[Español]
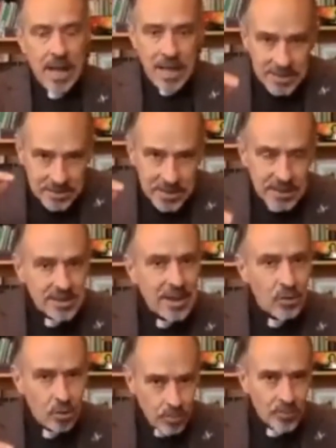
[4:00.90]

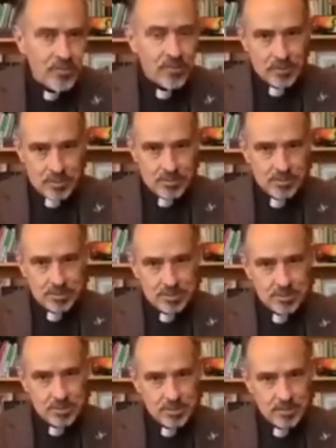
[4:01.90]
Entiéndanlo por favor.
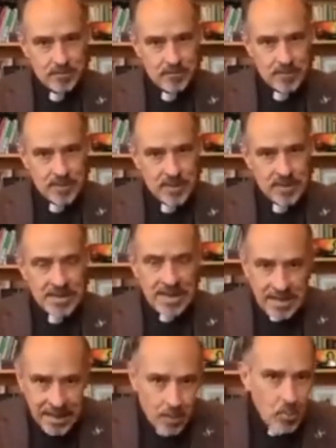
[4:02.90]

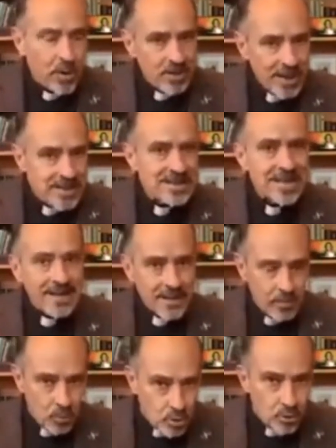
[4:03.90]
Quien la mueve es el
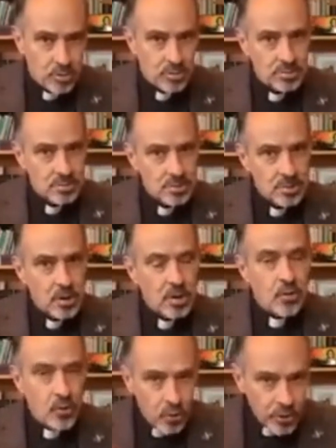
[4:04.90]
demonio,
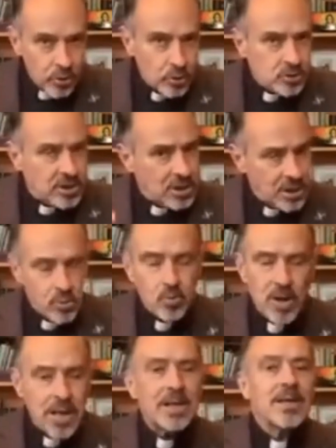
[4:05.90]
no Dios ni
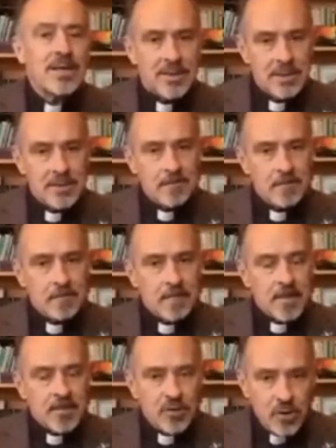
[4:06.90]
ningún ángel.
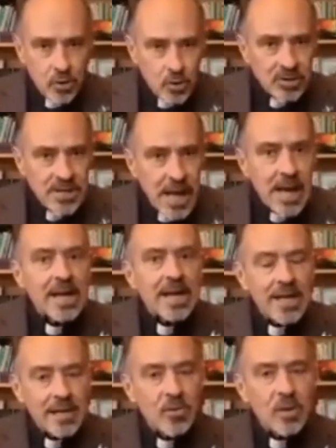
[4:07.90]
Dios ha
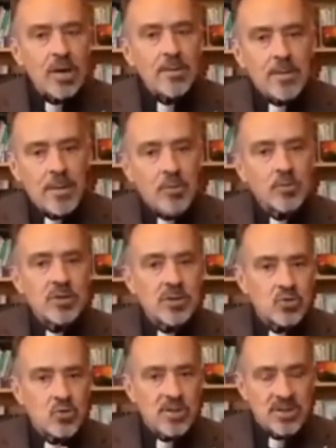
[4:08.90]
querido que vivamos
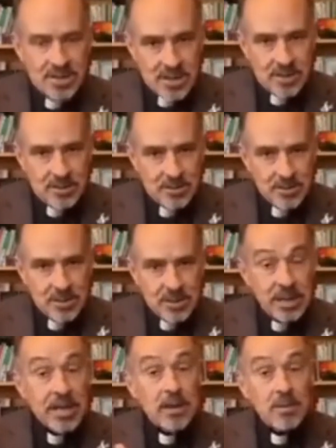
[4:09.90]
en su misterio
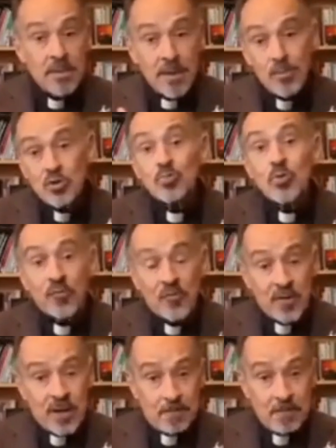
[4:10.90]
y que vivamos por
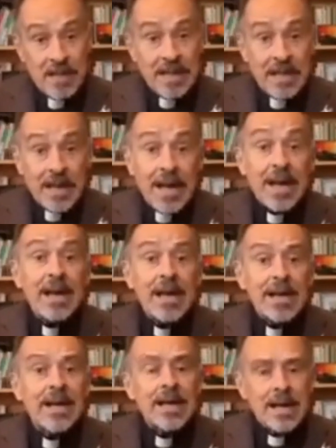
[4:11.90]
fe, que
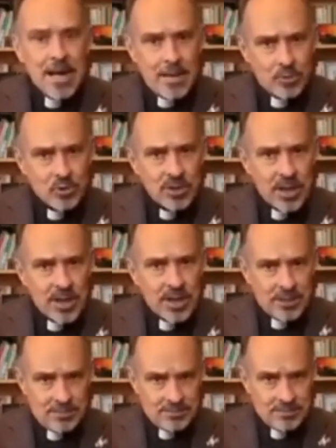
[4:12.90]
le creamos a
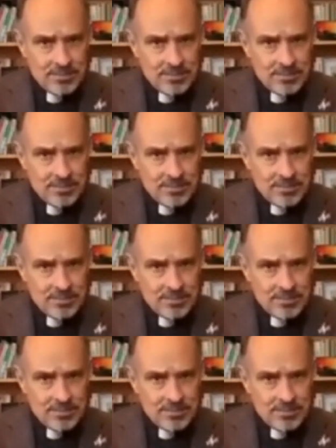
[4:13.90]
Él.